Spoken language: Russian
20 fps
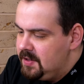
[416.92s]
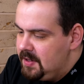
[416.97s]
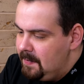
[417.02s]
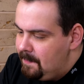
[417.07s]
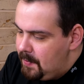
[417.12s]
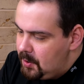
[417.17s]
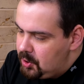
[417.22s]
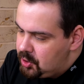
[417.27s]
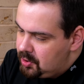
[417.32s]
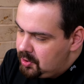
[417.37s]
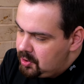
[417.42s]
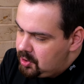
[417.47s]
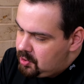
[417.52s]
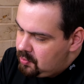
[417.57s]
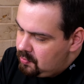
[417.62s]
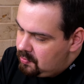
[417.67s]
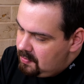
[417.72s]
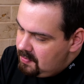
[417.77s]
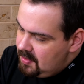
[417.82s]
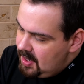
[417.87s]
в типичной
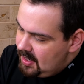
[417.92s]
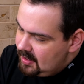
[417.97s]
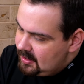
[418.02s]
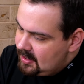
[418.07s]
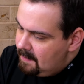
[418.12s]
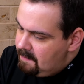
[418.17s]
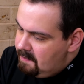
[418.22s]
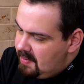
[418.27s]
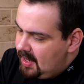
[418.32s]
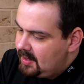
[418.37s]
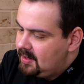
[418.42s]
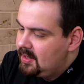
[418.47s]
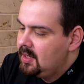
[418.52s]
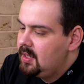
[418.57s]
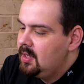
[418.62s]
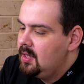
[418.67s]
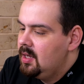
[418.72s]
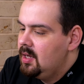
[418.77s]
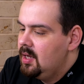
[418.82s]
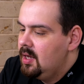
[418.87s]
шаурме, это
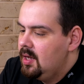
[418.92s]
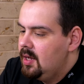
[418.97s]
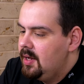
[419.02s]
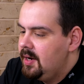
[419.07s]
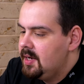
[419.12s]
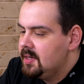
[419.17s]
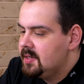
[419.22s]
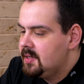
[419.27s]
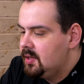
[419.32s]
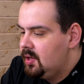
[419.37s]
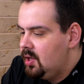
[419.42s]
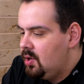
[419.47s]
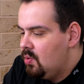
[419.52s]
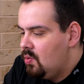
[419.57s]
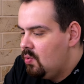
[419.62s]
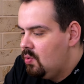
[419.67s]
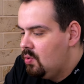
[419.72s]
опять-таки резанный